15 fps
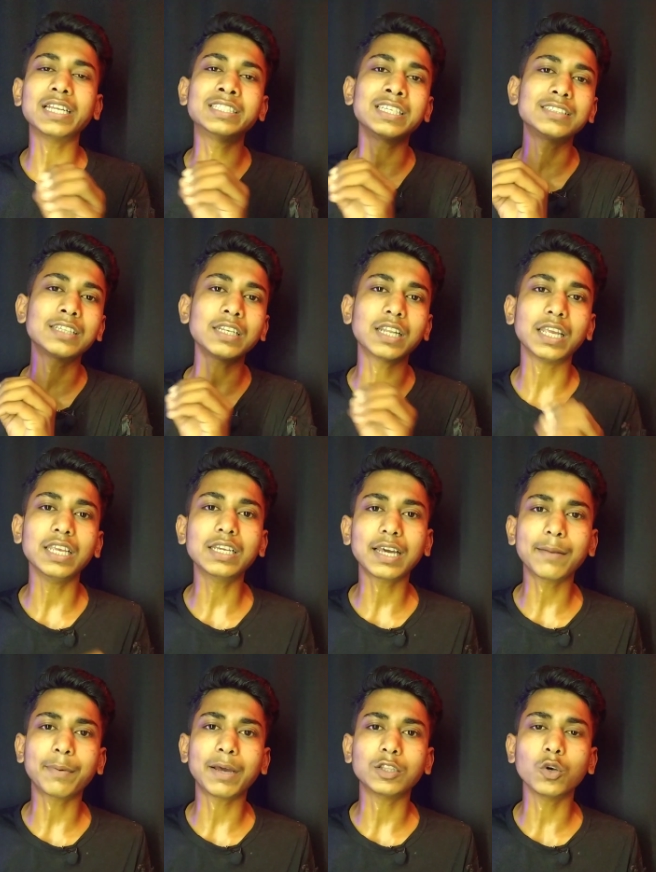अच्छे से नहीं
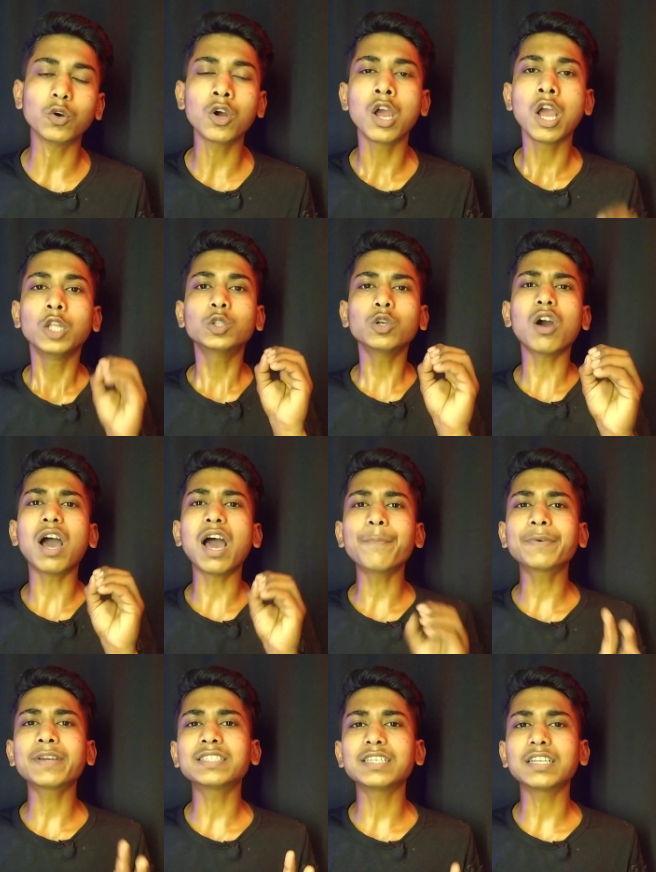कर पाते हो तो
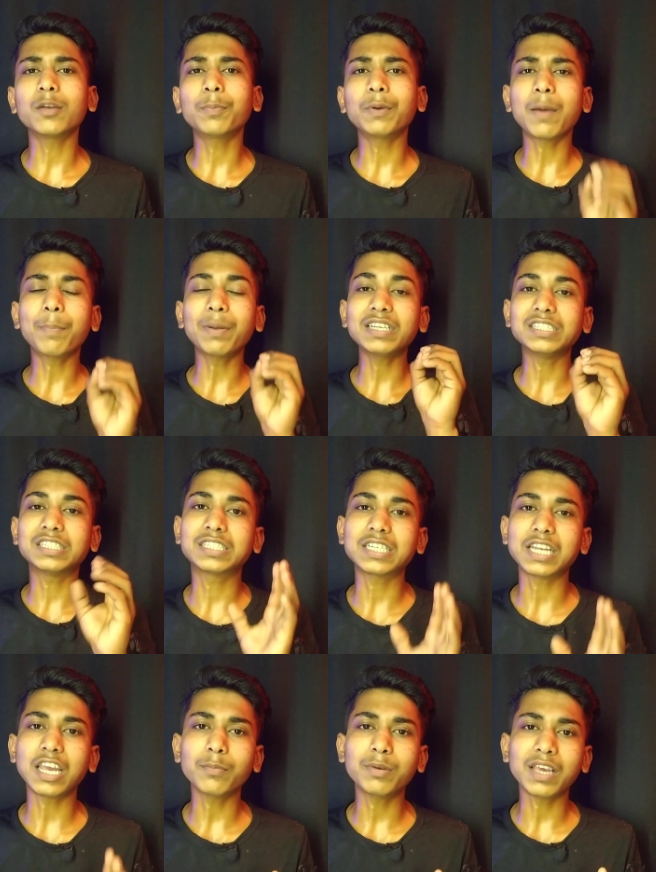आपके चैनल पर यहाँ पर
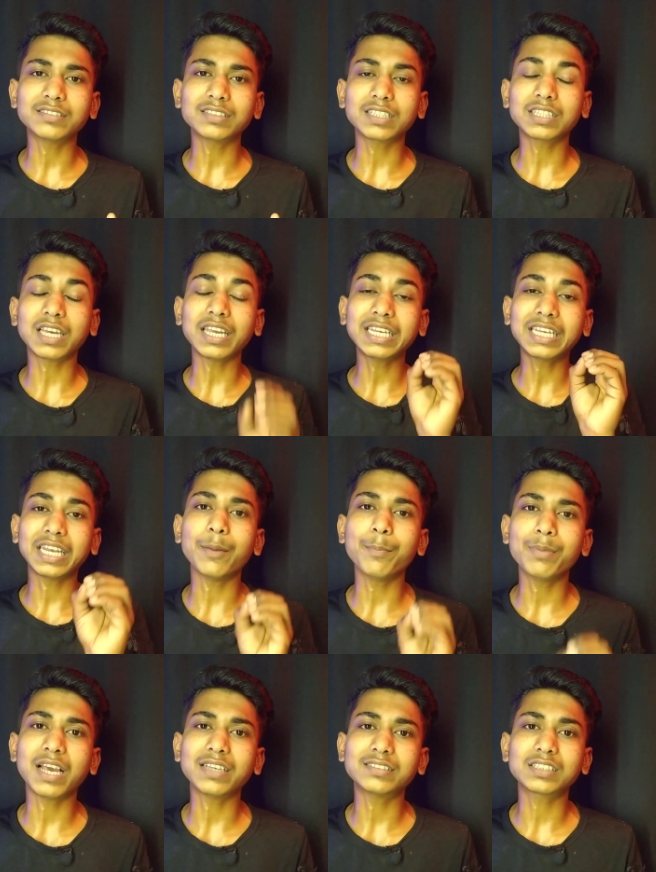स्ट्राइक भी आ सकता है
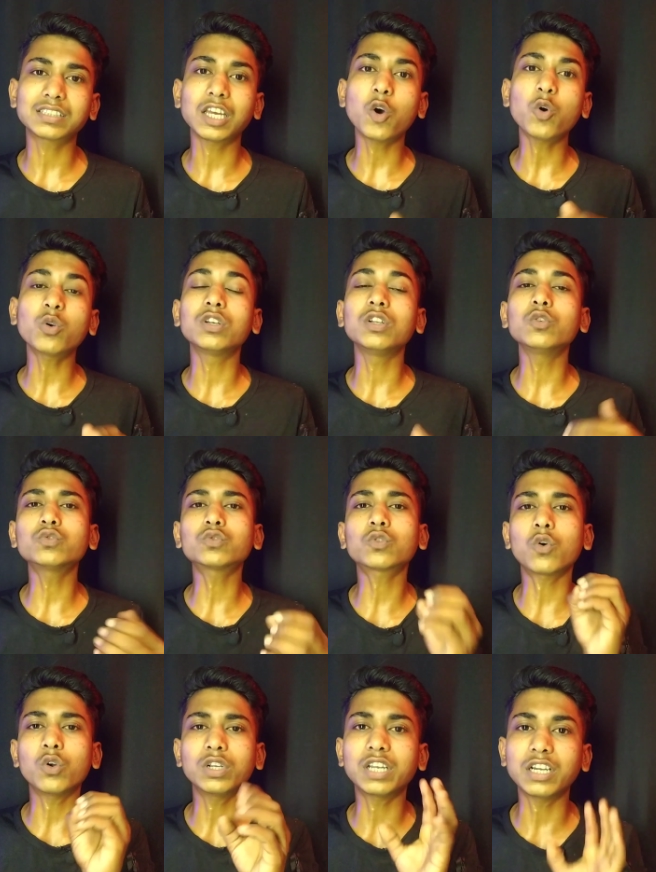क्लेम भी आ सकता है और रिव्यूज
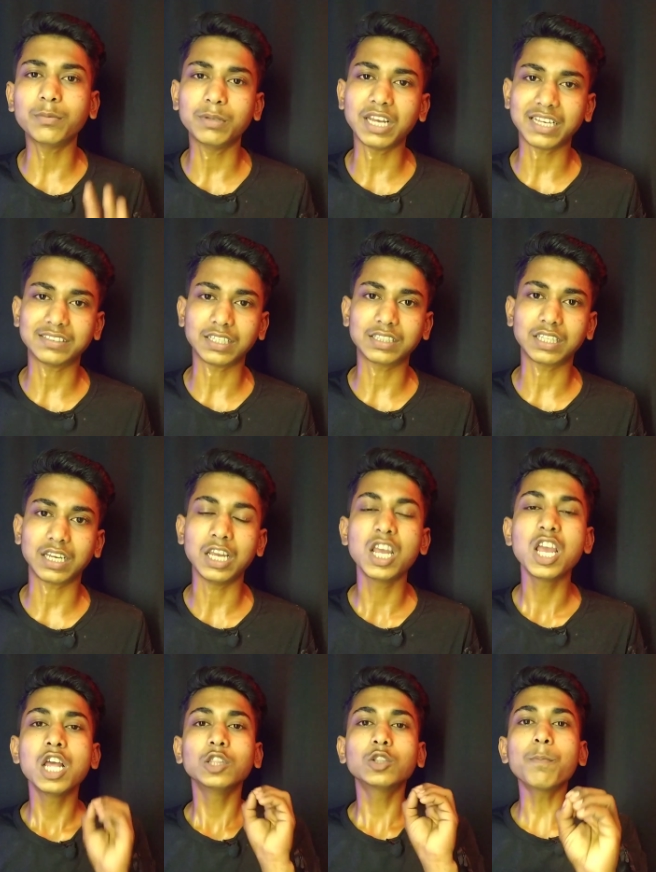कंटेंट भी आ सकता है
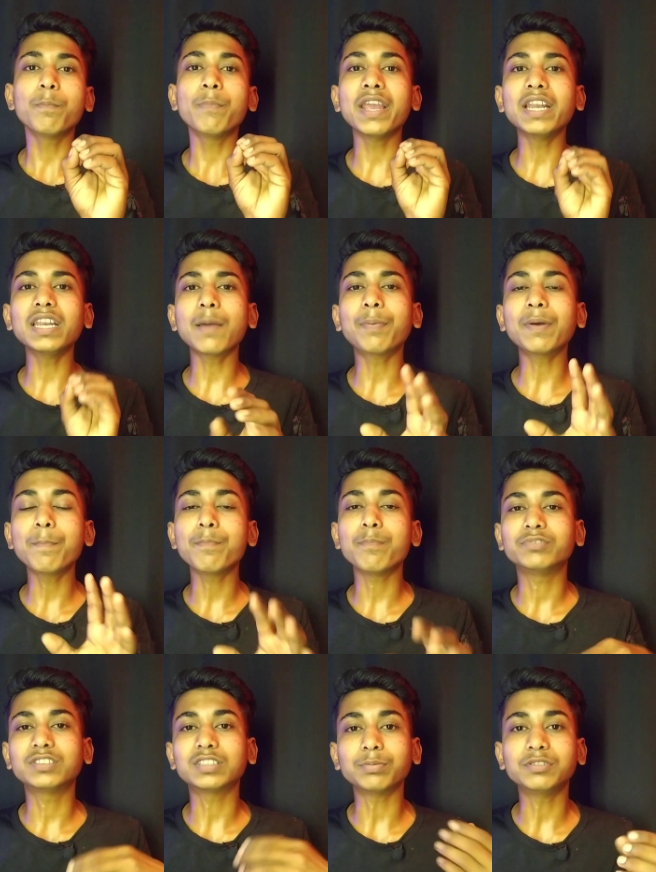तो मेन यहाँ पर
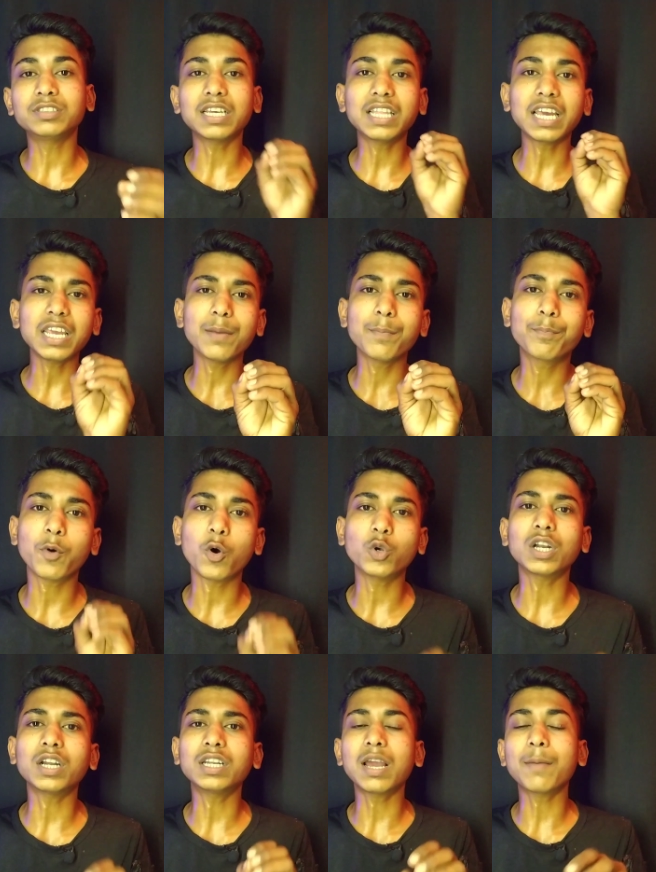सबसे ज़्यादा
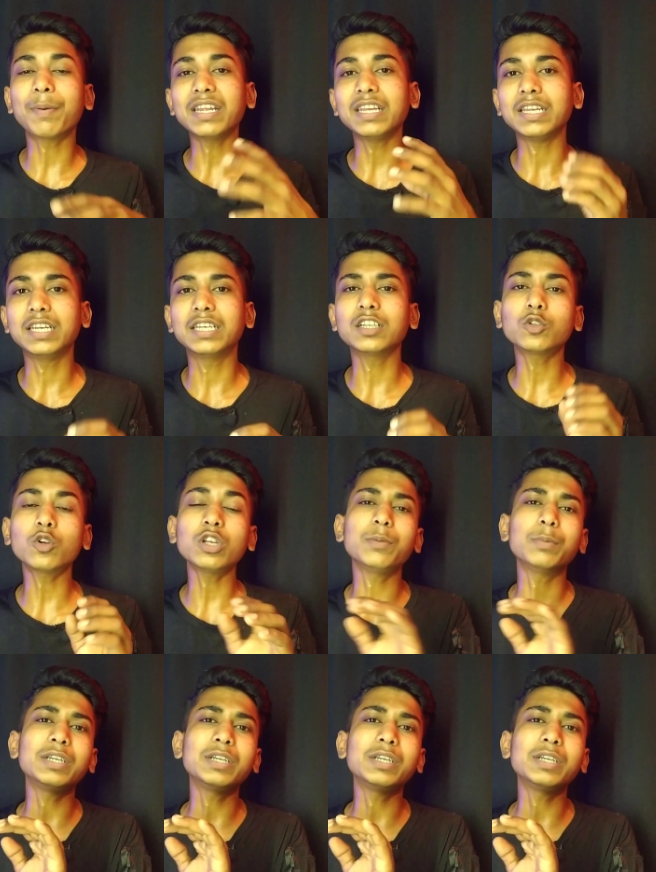इंपॉर्टेंट है यहाँ पर एडिटिंग तो